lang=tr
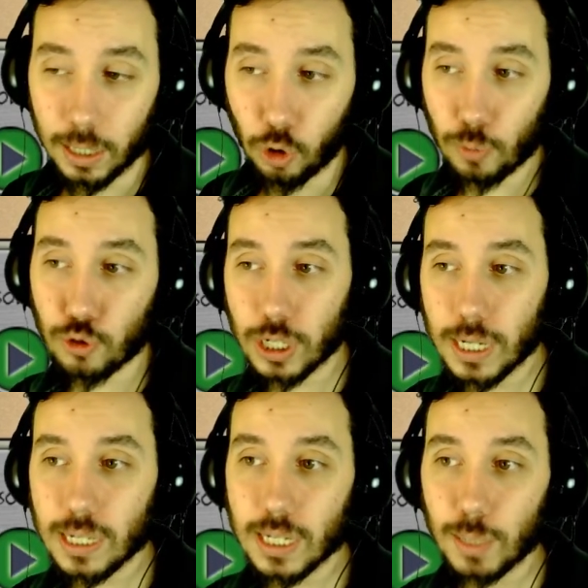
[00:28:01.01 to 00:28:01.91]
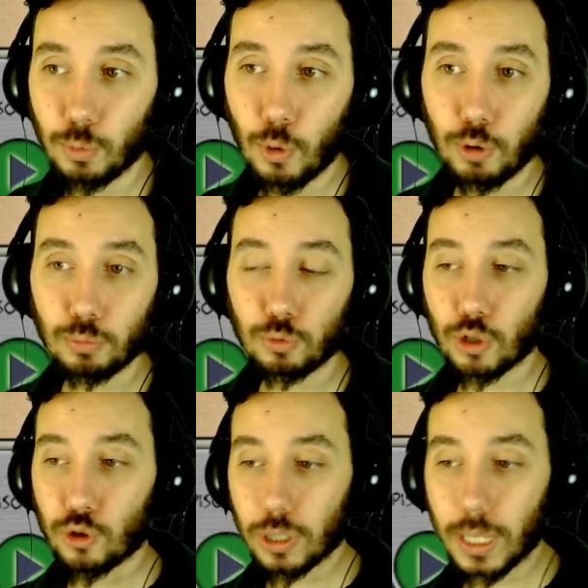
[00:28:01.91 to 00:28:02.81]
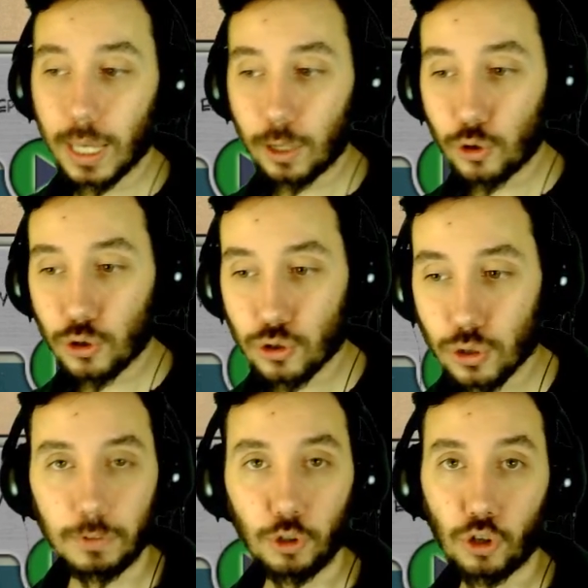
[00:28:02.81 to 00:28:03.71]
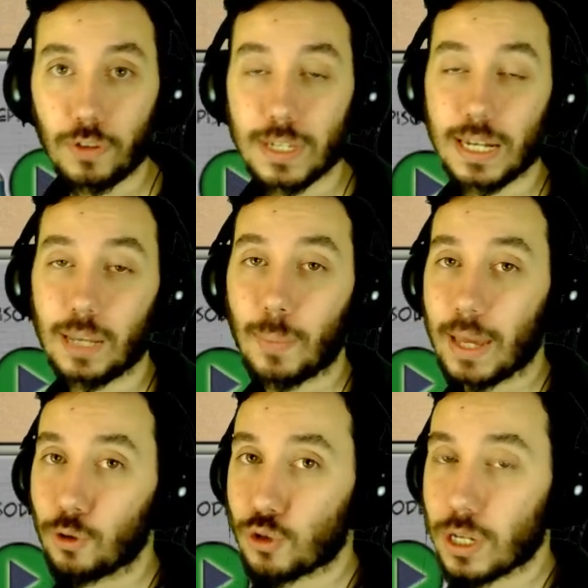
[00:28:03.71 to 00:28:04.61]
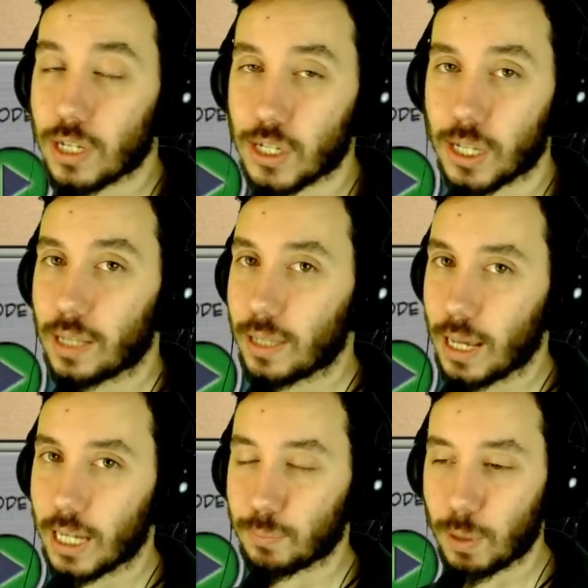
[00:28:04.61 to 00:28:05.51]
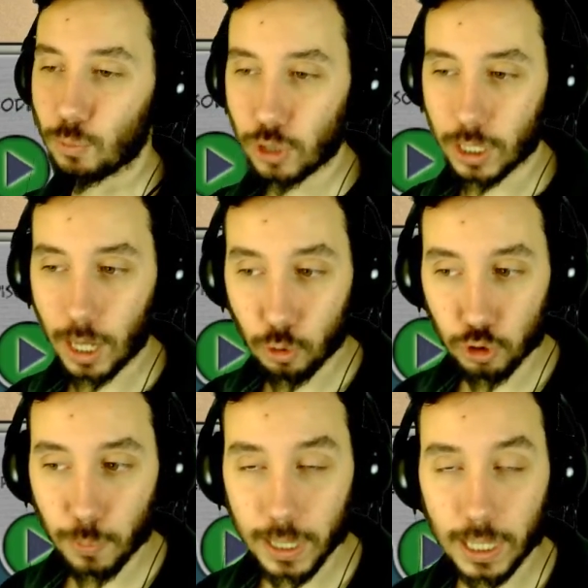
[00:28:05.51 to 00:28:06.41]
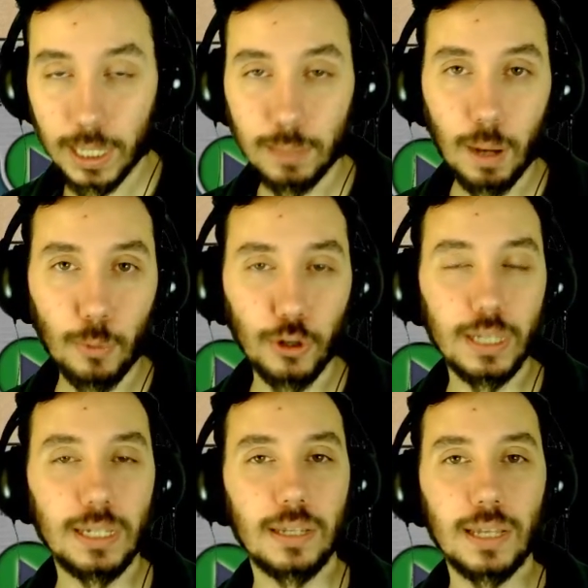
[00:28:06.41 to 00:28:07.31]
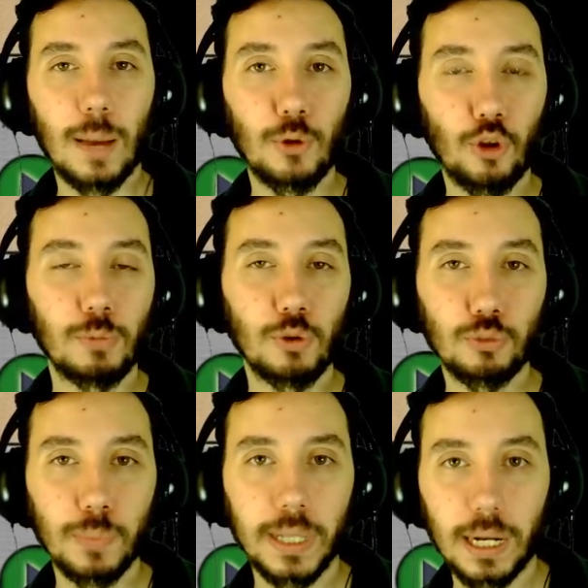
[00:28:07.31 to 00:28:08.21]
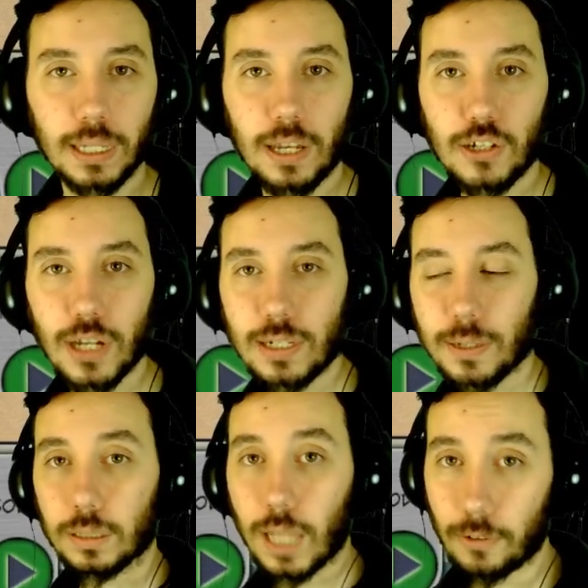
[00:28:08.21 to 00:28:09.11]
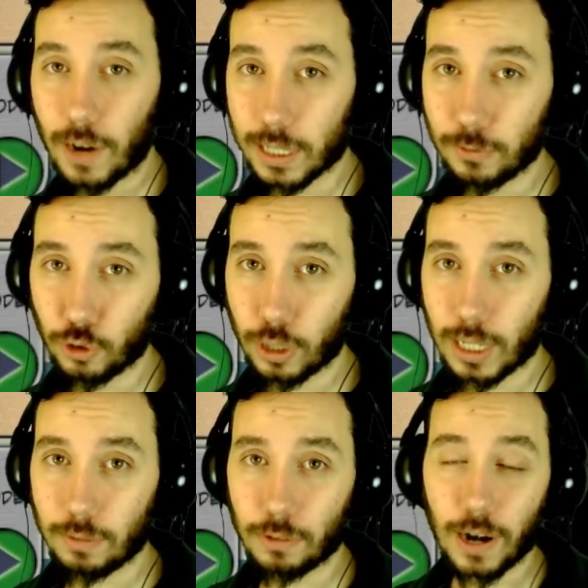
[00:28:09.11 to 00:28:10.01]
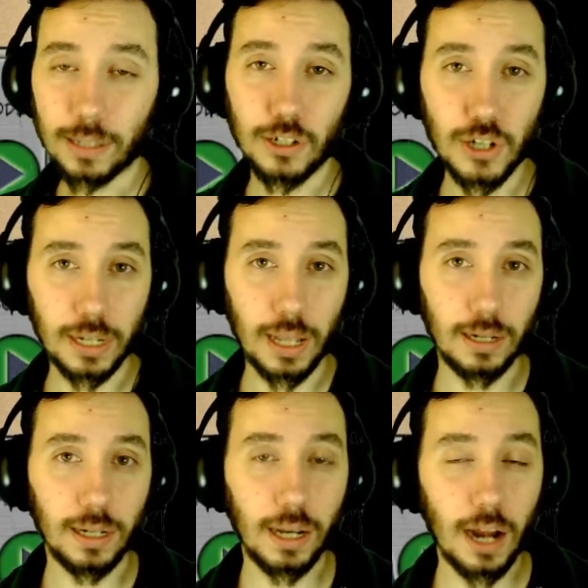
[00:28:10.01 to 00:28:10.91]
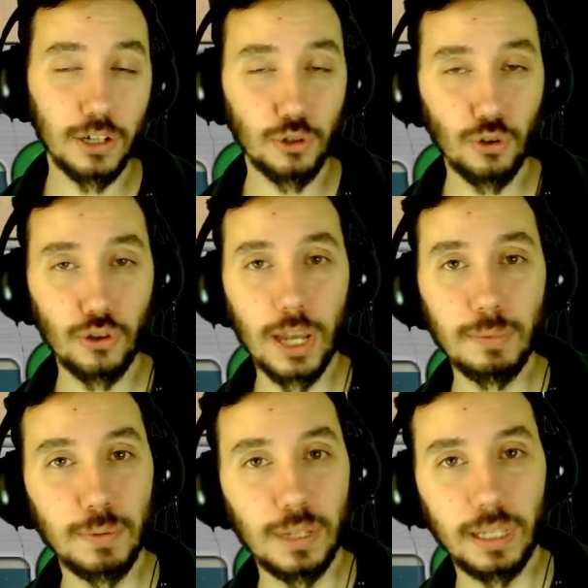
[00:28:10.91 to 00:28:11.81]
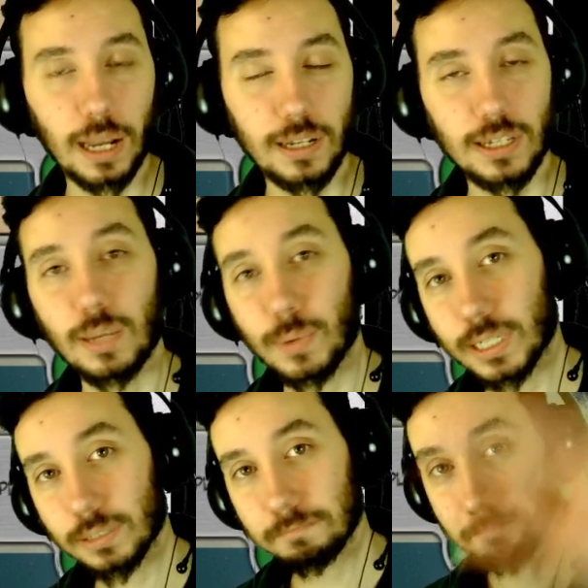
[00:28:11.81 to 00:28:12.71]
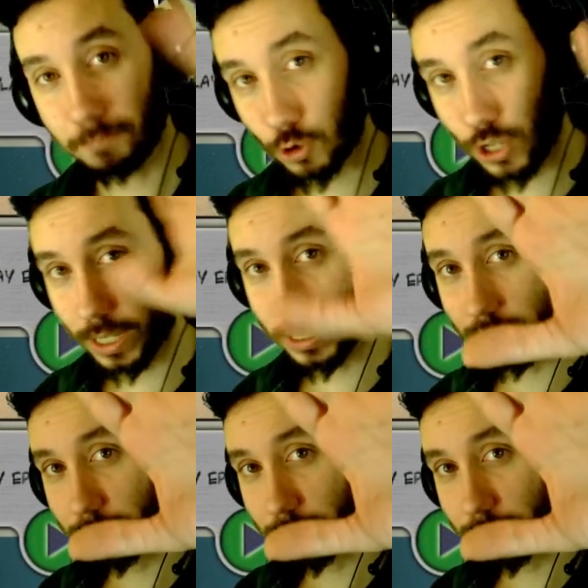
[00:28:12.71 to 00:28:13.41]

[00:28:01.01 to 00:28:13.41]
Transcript: Komşunu kızdırın bu bölümün burada sonuna geliyoruz. Videoyu ve seriyi beğeniyorsanız aşağıdan like atmayı mutlaka unutmayın. Kanalıma abone değilseniz abone olmayı unutmayın arkadaşlar. Daha farklı videolarla ve farklı içeriklerle yine karşınızda olacağım. Şimdi kendinize iyi bakın. Hoşçakalın.